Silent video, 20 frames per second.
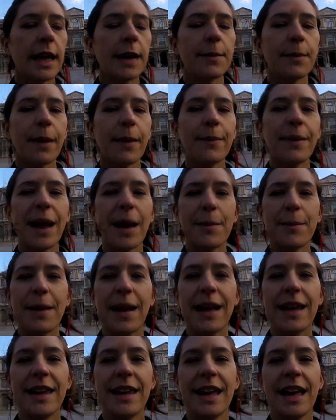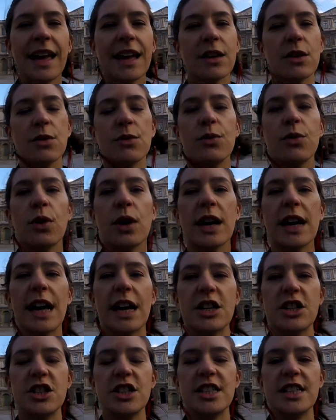et même la manière dont vous
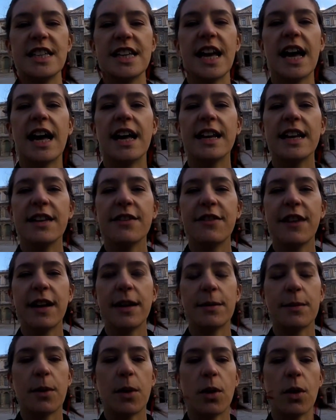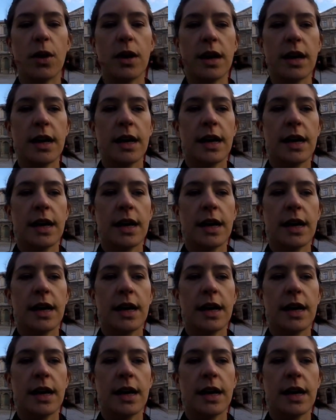réagissez à un événement.